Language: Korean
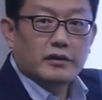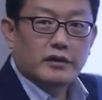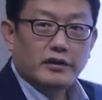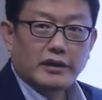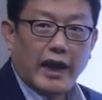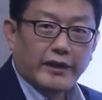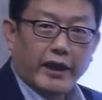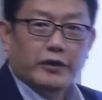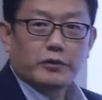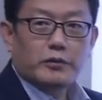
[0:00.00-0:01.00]
이걸 다
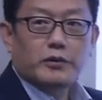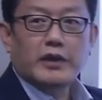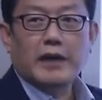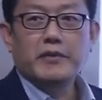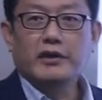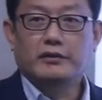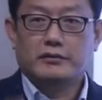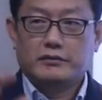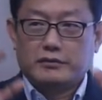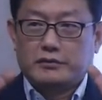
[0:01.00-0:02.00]
내려놓고 나면
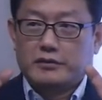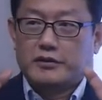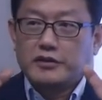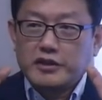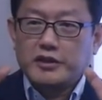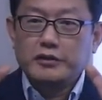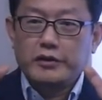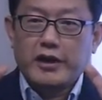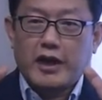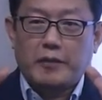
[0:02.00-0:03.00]
그
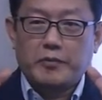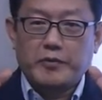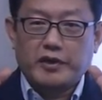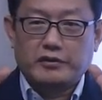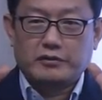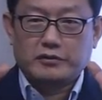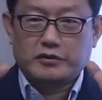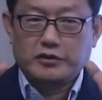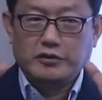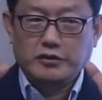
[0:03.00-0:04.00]
근원에 가보면
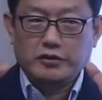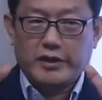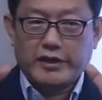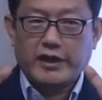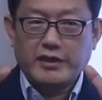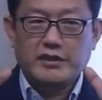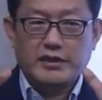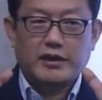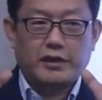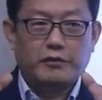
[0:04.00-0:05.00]
순수하게
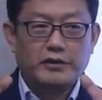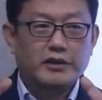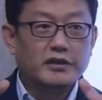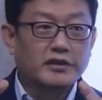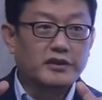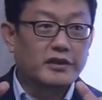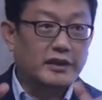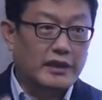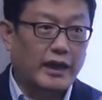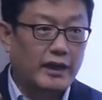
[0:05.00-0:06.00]
인식하고 있는 능력이
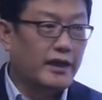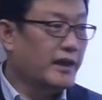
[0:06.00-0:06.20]
있다.